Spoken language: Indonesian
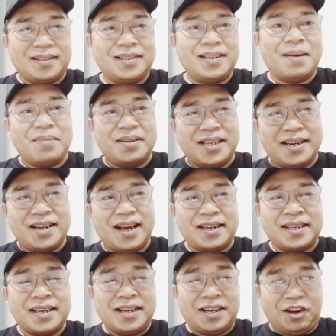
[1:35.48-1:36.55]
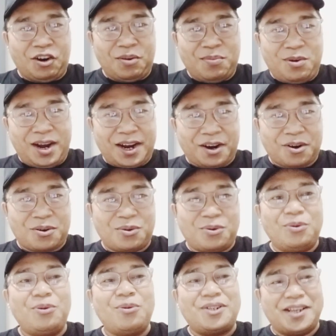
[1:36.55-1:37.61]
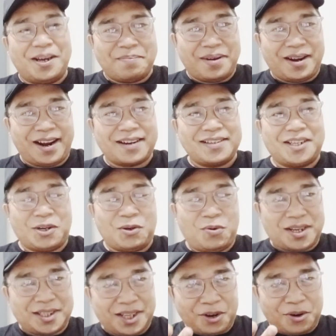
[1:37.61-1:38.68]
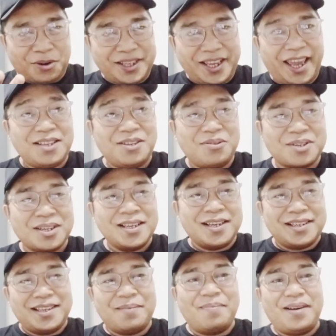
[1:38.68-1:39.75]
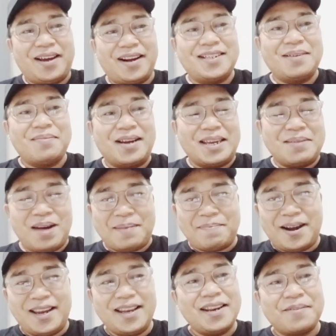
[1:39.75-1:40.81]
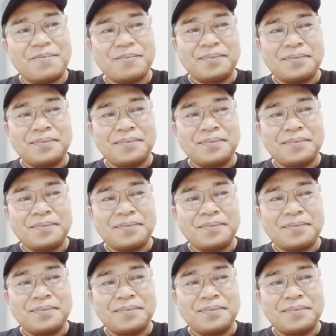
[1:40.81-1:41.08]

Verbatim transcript: Dia menyadari kalau bukan Roh Kudus yang bekerja, kuasa Roh Yesus yang bekerja bagi Bapak ini,